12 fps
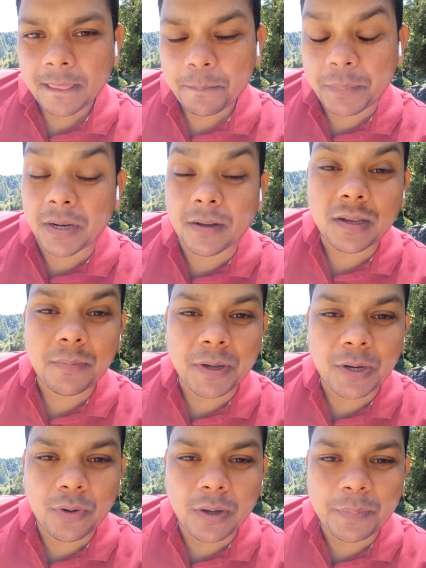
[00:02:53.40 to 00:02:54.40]
पर अगर
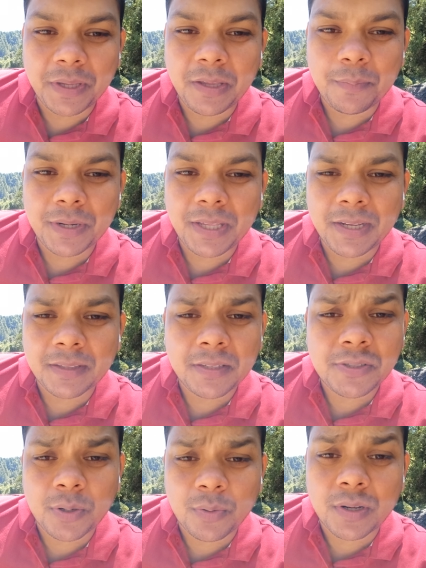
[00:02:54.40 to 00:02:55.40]
मान लो आप यहीं पर ही कहते
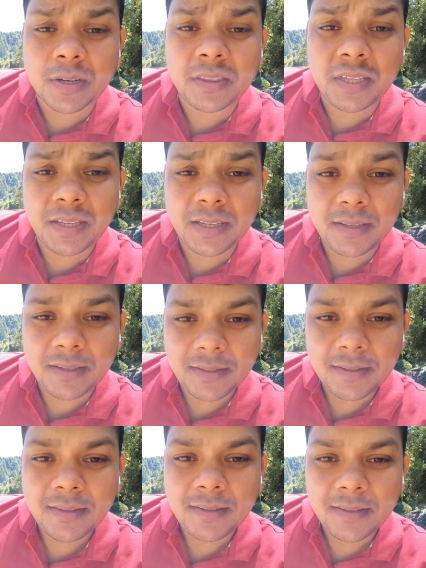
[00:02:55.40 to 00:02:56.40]
चलो करते हैं
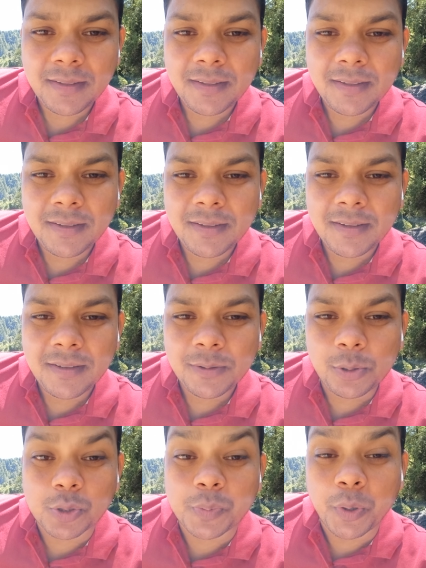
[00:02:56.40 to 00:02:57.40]

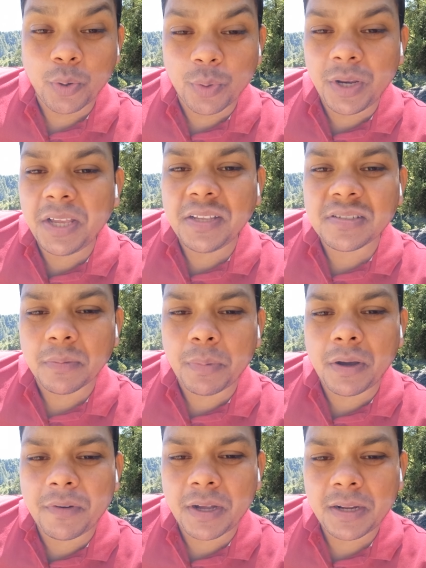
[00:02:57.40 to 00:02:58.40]
तो इसमें होने की
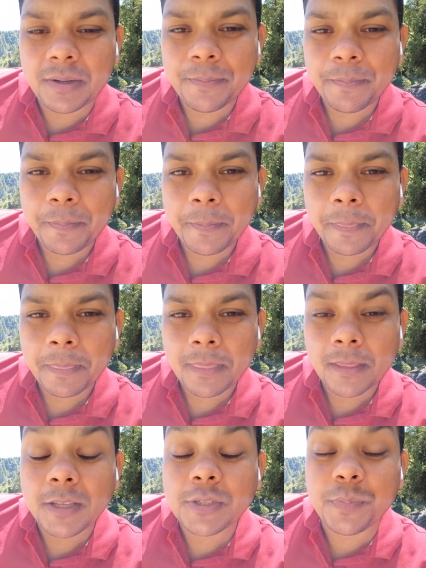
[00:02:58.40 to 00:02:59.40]
संभावना
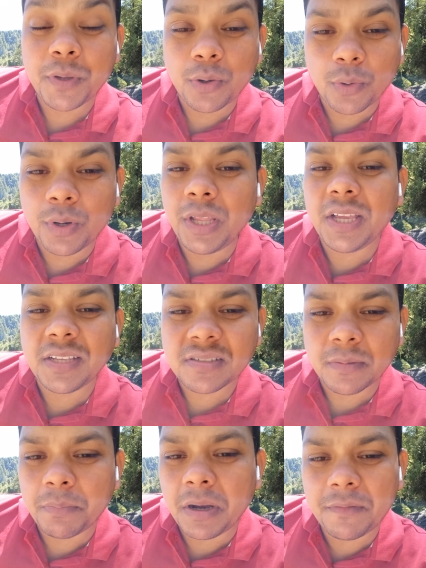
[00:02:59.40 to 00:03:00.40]
इसमें होने की
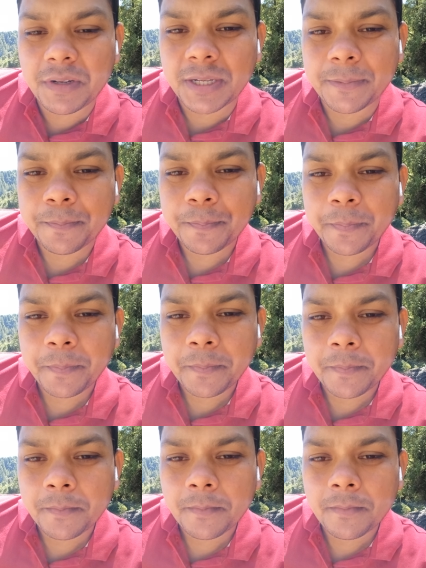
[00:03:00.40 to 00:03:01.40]
संभावना
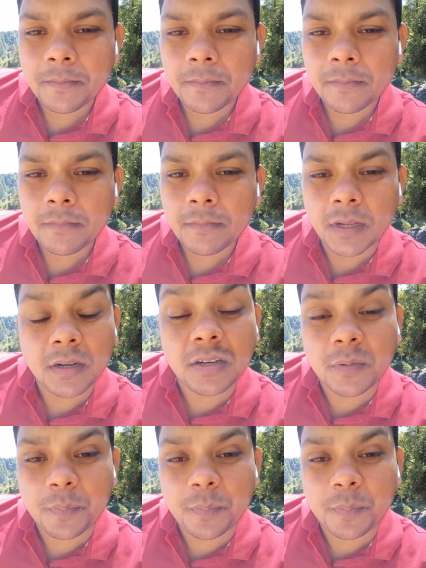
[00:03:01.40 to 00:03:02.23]
हंड्रेड